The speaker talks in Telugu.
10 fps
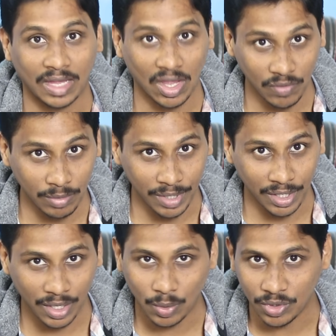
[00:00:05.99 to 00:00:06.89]
కెవిన్
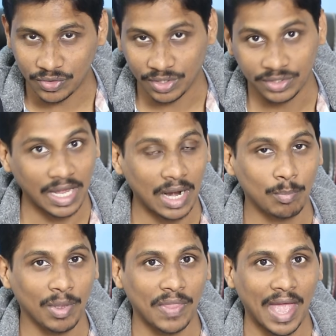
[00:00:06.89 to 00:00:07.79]
మింటిక్ గురించి చాలా
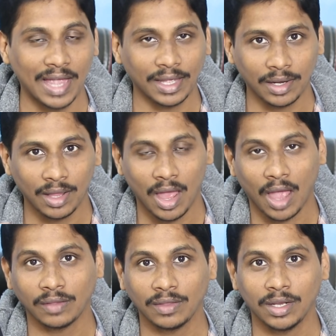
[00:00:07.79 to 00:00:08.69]
పెద్ద హ్యాకర్
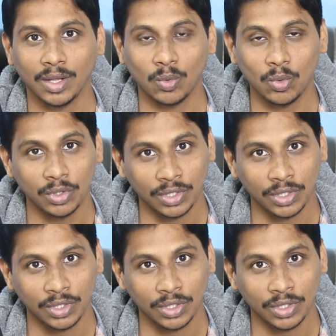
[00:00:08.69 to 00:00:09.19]
అయితే ఈయనకు